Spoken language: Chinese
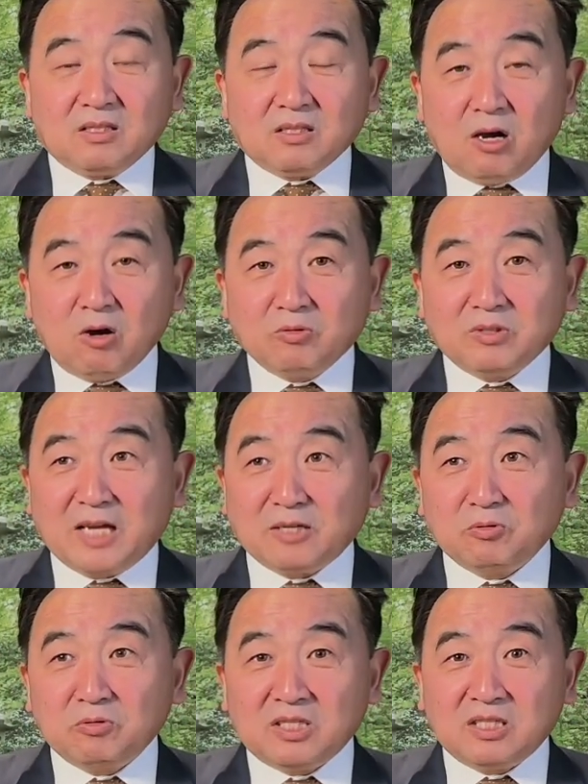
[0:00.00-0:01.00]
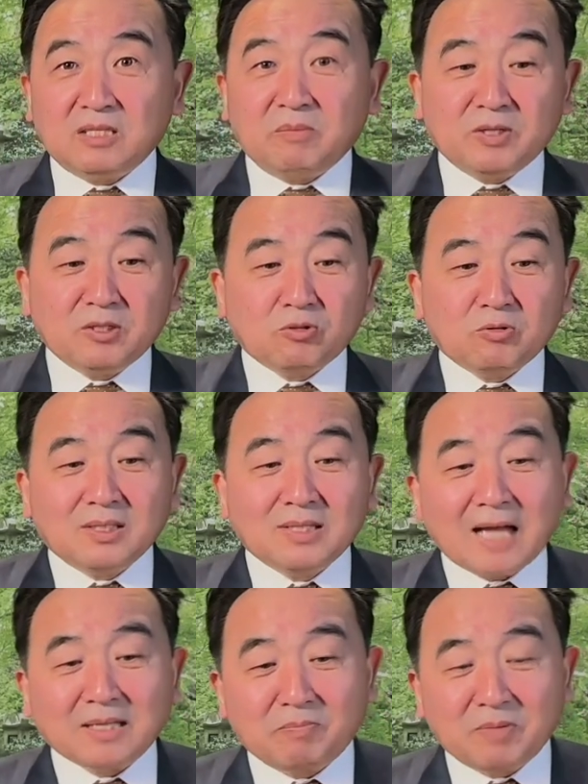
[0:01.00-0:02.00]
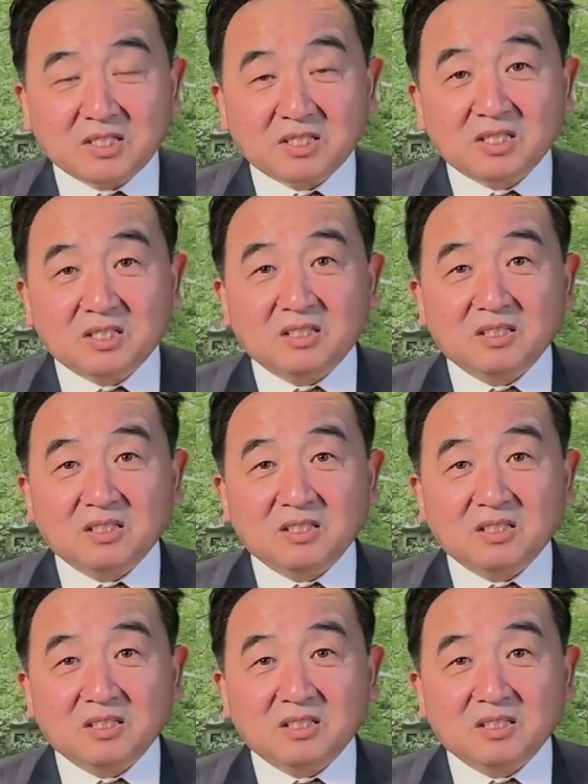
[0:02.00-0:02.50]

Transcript: 透显出习近平最大的本事